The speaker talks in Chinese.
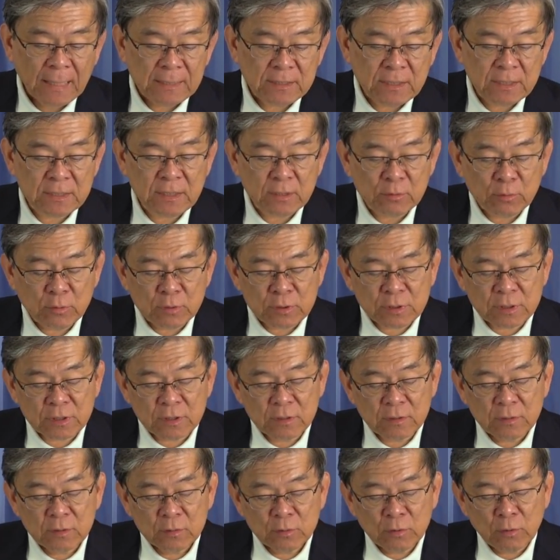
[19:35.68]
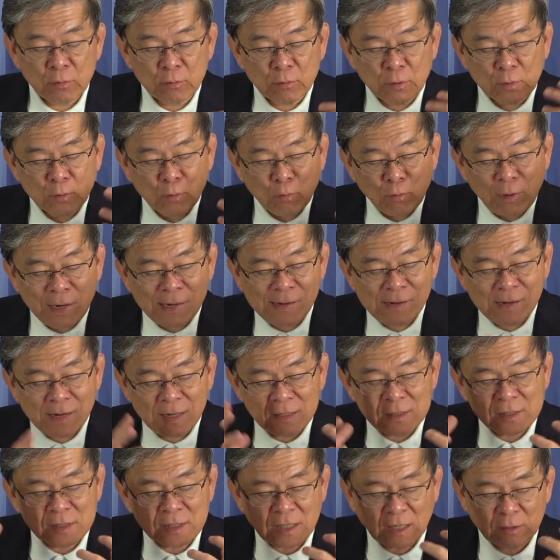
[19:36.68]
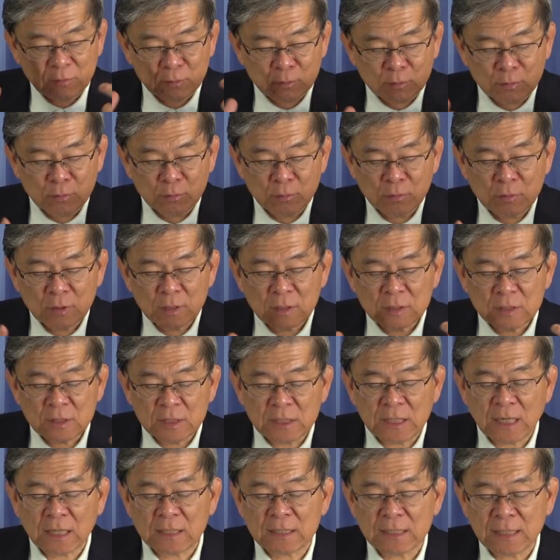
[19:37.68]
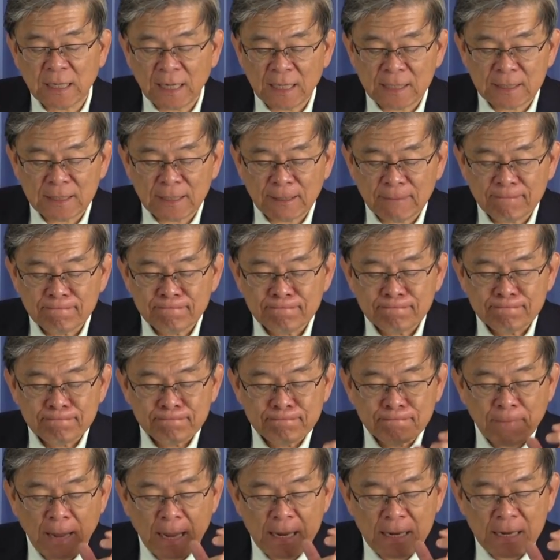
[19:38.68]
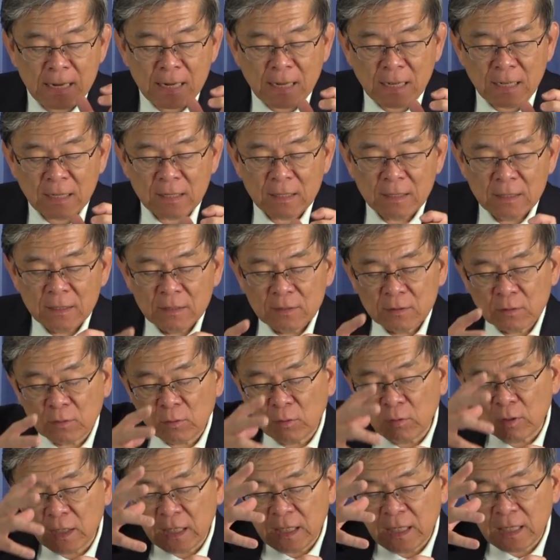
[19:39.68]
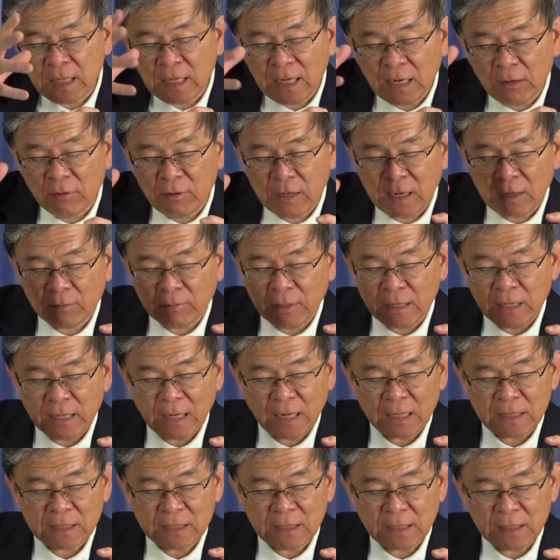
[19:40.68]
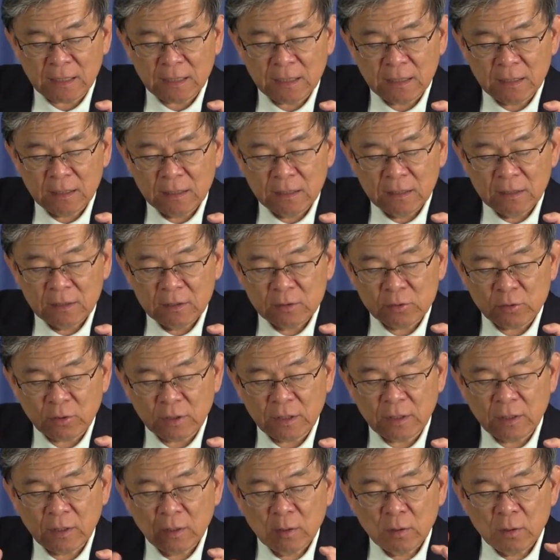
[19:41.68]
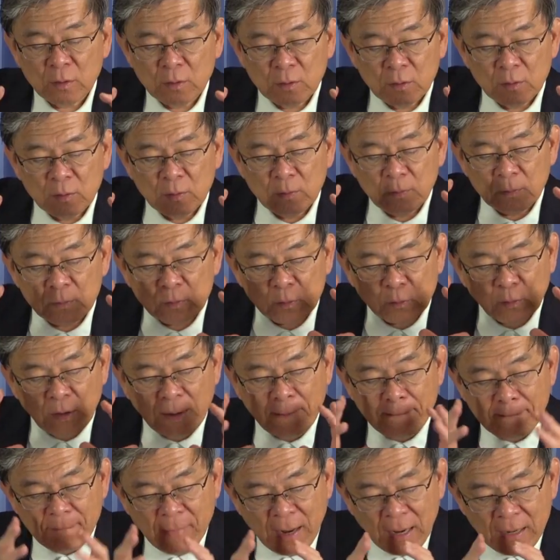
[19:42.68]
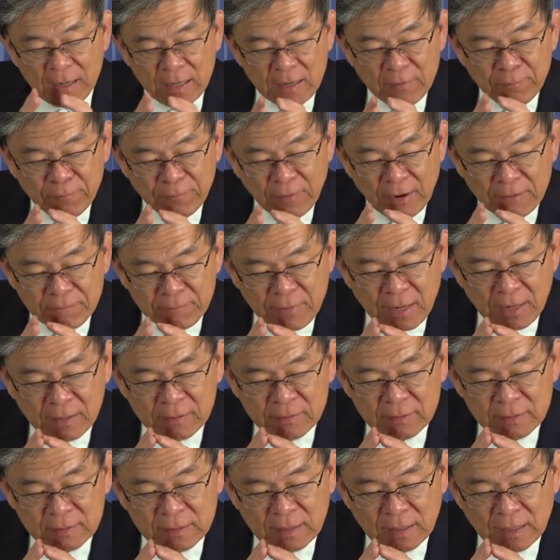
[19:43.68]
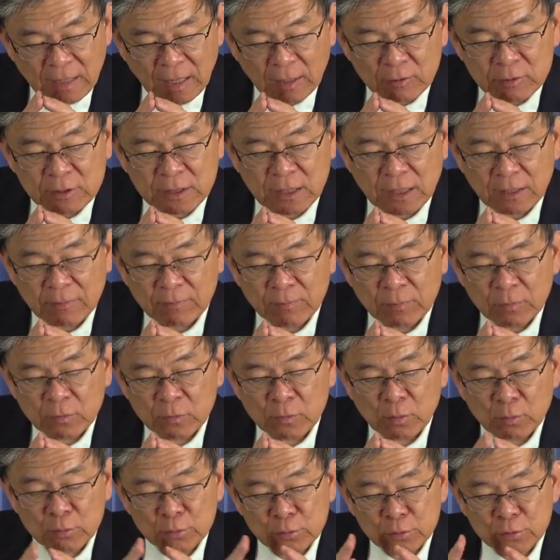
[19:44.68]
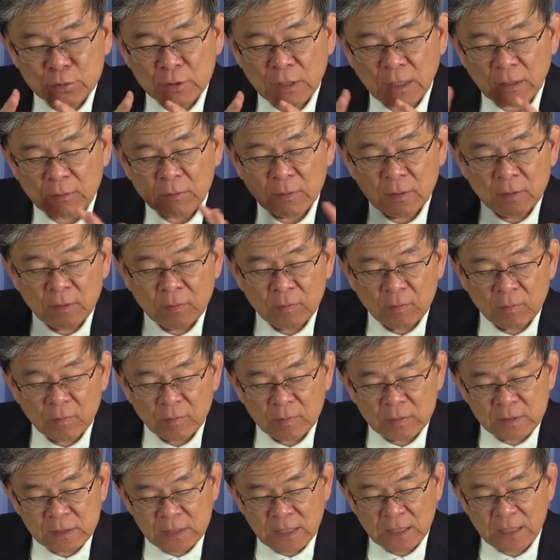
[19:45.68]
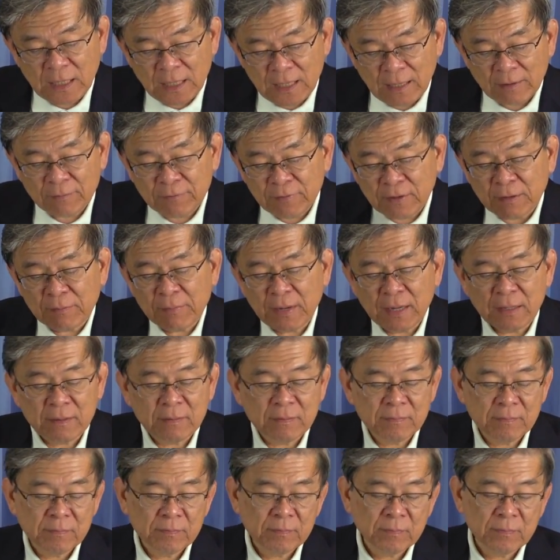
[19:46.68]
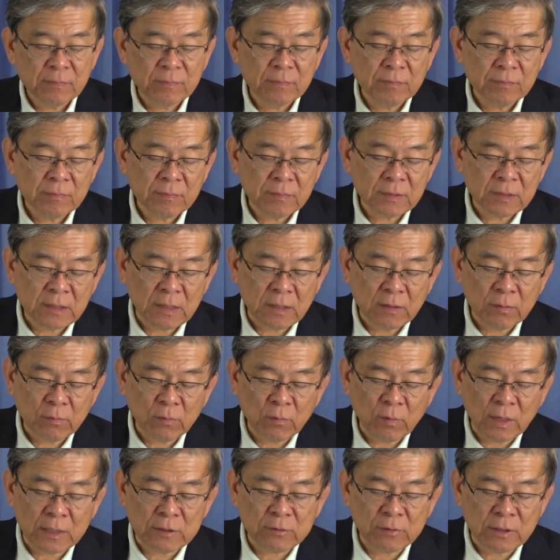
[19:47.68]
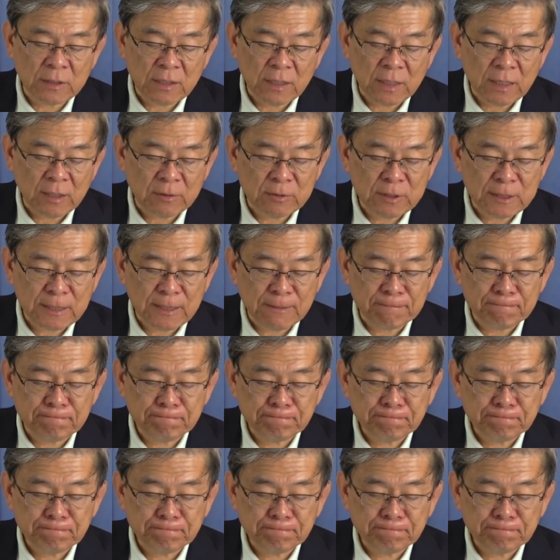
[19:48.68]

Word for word: 这些都是透过观点角度相连的，每一个都依靠另外两个，所以对每一方面的了解都需要其他两方面的完全的了解。